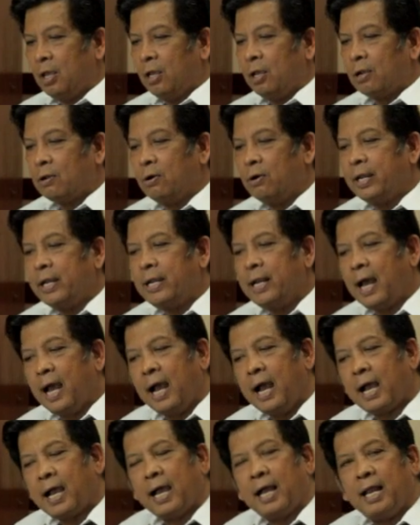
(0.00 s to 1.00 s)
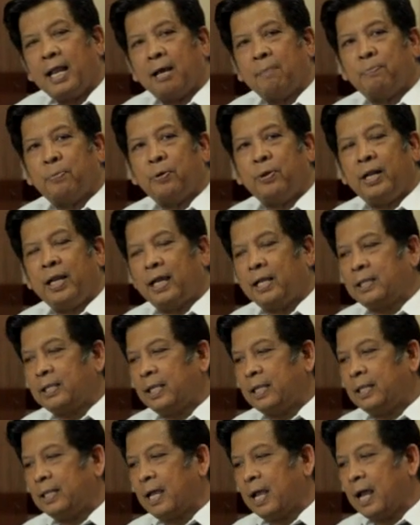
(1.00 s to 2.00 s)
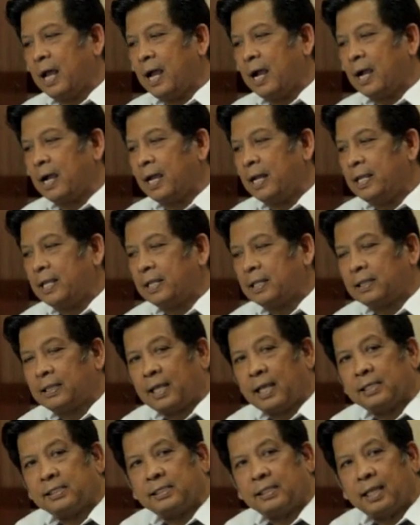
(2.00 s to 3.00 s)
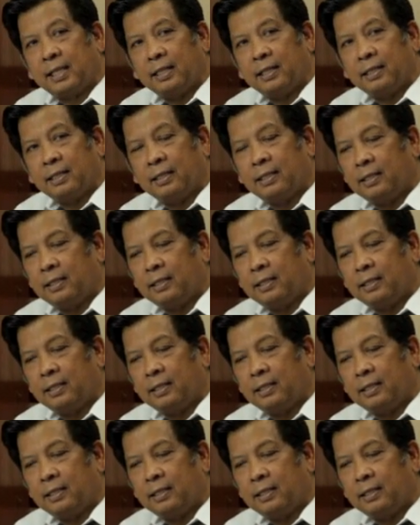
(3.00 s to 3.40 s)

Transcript: kung inaakala po natin na ang kaligtasan